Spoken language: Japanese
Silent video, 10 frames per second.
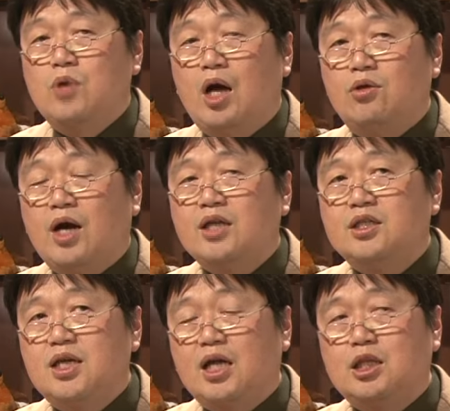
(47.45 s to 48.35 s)
あのか
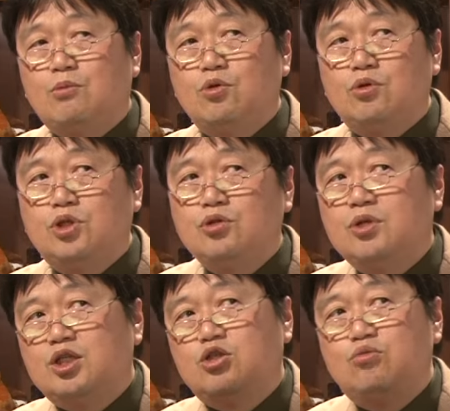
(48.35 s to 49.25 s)
つてあったものの順
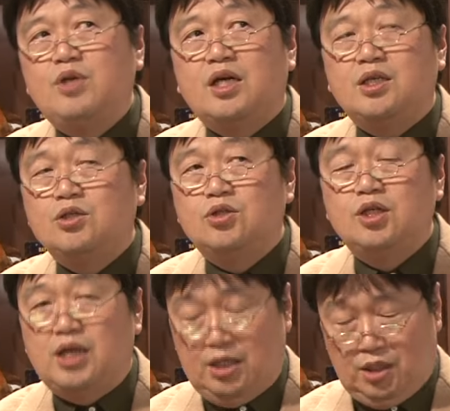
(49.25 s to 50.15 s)
列組み合わせに過
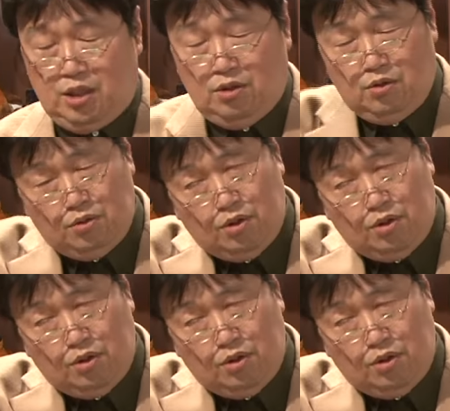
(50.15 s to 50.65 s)
ぎないって